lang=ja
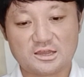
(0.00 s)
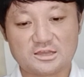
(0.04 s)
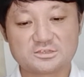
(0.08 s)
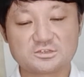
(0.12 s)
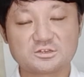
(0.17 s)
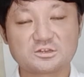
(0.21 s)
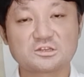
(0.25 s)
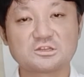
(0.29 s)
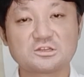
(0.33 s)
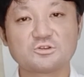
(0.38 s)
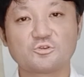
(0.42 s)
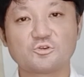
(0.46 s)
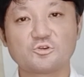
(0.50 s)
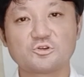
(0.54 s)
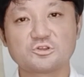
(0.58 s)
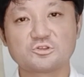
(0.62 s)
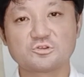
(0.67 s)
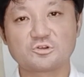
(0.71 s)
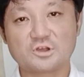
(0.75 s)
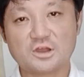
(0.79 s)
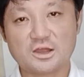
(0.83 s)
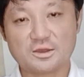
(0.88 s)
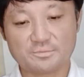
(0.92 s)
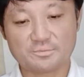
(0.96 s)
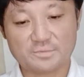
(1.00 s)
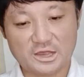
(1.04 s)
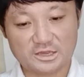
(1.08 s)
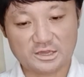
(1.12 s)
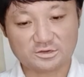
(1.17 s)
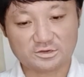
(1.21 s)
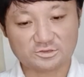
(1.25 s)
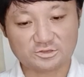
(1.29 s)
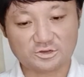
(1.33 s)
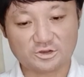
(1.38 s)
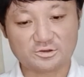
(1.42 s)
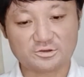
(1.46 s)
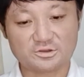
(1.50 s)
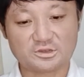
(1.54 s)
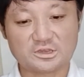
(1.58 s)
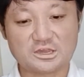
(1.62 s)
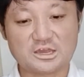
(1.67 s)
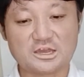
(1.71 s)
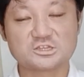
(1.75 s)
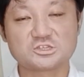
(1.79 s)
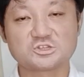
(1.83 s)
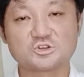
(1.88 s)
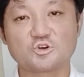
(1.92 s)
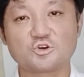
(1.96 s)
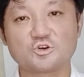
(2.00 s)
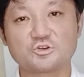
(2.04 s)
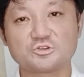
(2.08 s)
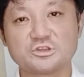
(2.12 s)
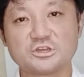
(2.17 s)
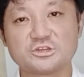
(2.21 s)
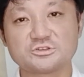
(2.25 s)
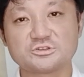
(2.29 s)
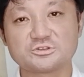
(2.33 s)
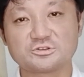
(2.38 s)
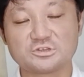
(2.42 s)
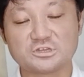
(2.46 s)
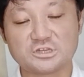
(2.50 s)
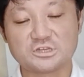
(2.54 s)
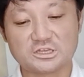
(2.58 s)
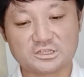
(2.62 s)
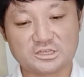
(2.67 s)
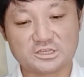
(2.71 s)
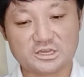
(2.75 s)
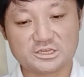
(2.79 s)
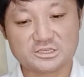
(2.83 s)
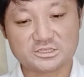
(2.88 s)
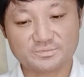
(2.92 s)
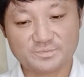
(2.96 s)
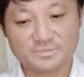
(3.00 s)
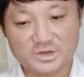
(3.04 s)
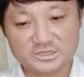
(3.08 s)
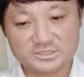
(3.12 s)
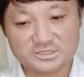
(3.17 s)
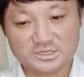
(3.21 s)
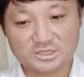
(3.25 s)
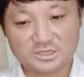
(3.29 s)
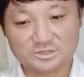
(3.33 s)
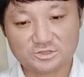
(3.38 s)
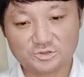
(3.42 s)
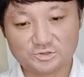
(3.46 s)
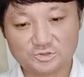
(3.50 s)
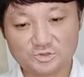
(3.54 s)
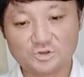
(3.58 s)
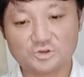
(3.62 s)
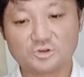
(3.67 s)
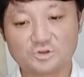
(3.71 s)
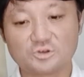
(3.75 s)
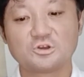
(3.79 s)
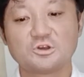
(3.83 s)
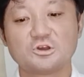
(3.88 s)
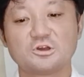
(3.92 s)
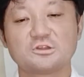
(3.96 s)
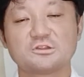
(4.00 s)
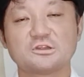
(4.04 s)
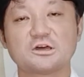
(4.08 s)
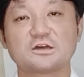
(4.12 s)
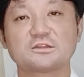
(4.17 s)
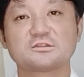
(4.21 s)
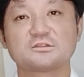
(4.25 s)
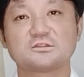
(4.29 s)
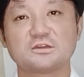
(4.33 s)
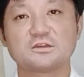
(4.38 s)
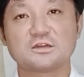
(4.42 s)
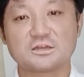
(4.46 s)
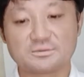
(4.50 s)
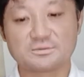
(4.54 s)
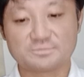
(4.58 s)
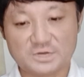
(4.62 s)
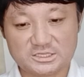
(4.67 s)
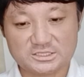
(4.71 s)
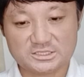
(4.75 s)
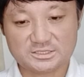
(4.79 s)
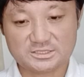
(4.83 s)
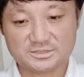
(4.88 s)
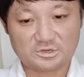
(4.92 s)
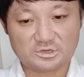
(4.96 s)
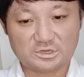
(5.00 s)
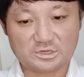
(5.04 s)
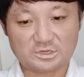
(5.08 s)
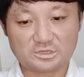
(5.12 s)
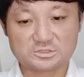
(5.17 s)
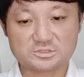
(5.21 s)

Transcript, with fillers: 次に多いのがマイルド、軽症22.1%となっています。